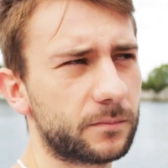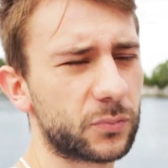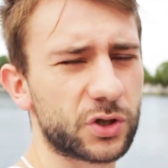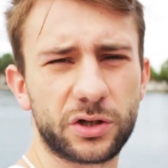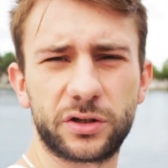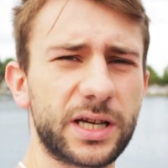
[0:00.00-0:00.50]

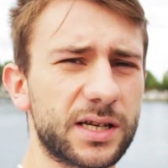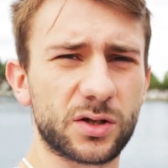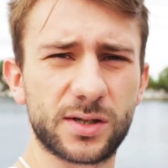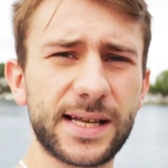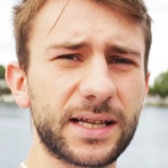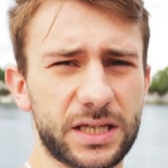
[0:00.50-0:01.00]
może to nie jest
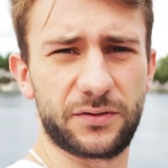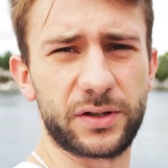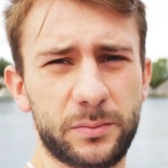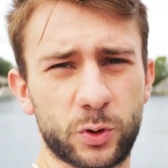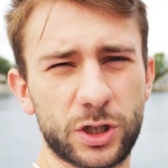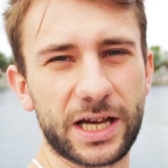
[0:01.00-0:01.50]
ostatni
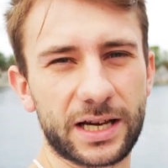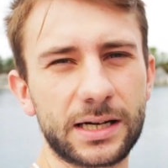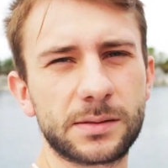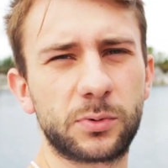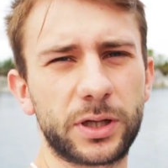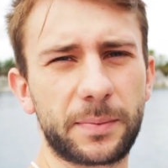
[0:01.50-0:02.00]
film już
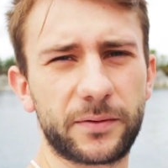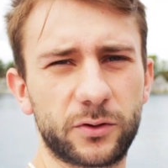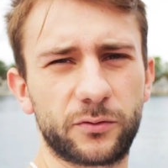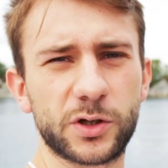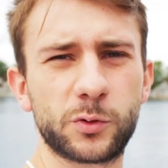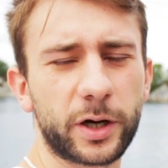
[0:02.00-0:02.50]
teraz, bo na
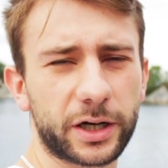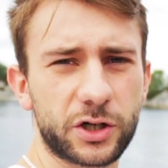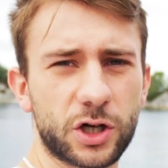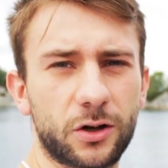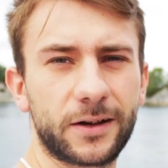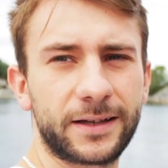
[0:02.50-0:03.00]
pewno wyszły jakieś
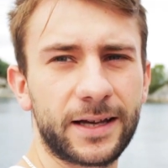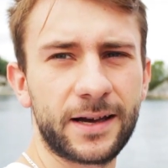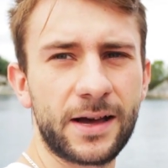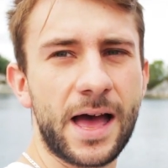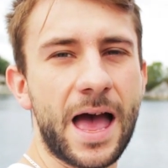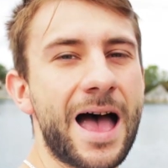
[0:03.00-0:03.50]
kolejne,
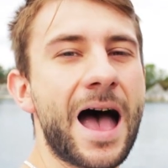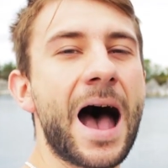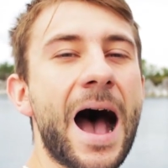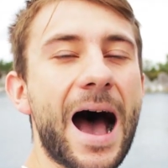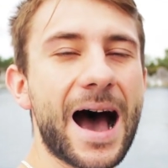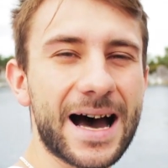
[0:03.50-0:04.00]

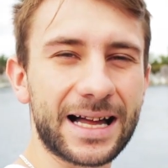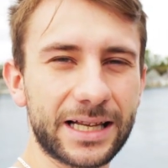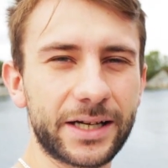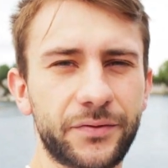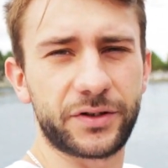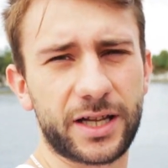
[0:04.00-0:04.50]

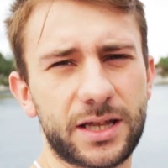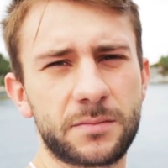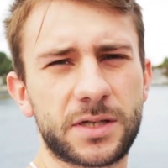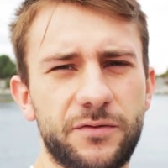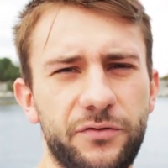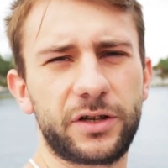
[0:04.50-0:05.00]
ale w
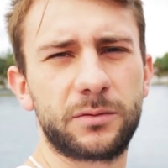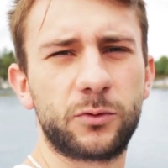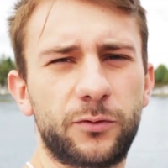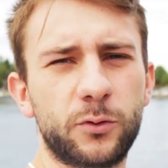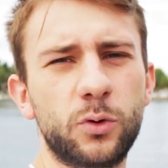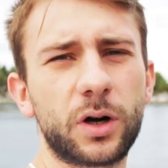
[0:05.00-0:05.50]
jednym z
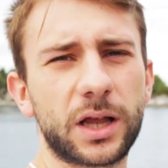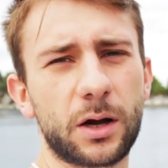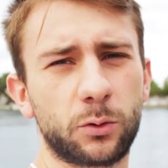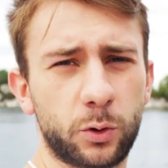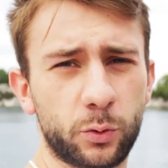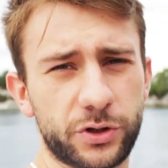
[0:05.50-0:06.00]
filmów u
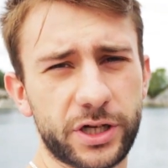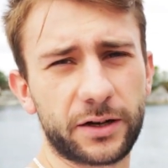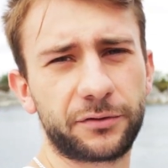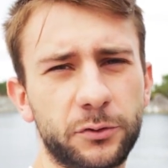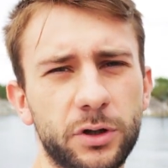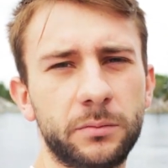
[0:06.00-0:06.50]

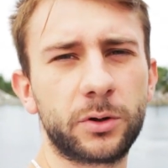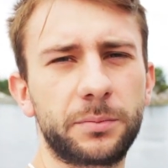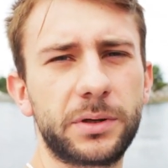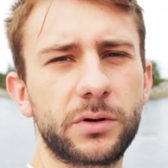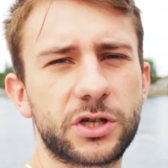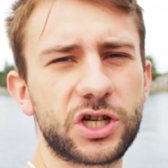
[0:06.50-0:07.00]
Klaudusiek, w którym
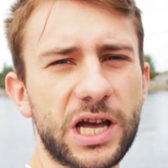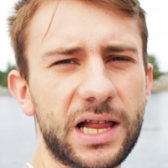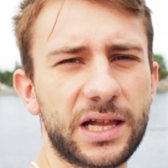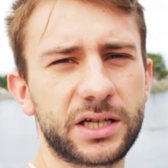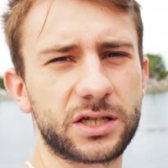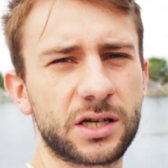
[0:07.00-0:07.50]
robiły
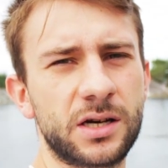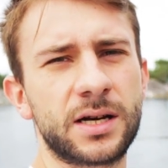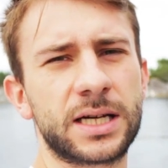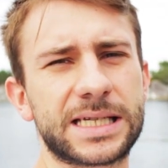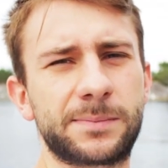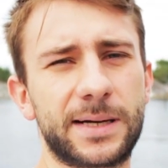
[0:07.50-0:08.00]
challenge
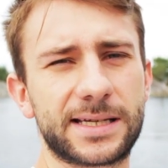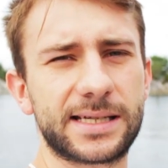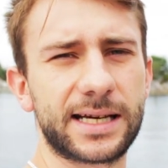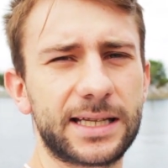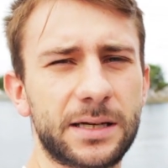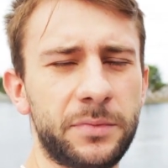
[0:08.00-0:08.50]
z
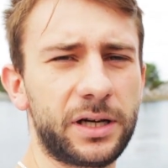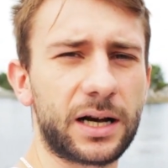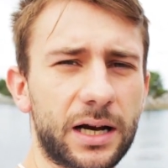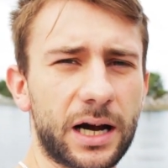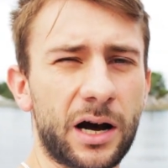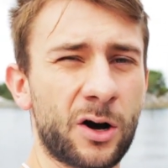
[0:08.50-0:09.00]
basenem i
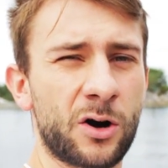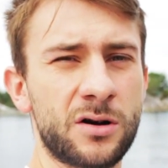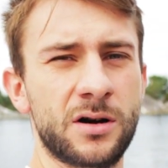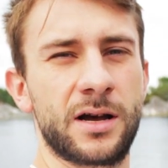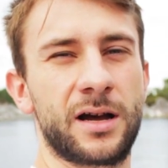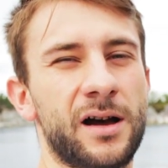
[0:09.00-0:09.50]
kakao,
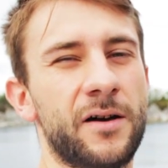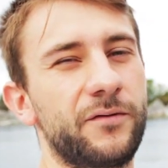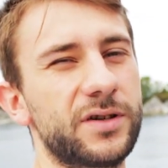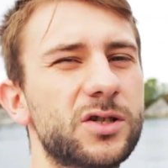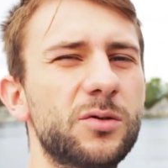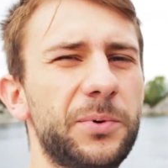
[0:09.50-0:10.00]

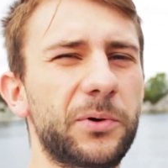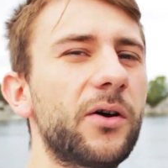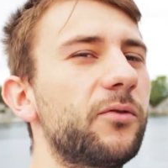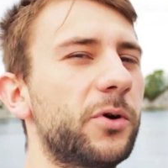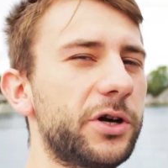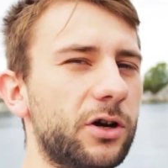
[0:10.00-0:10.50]

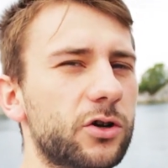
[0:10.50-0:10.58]
wystąpiła w mojej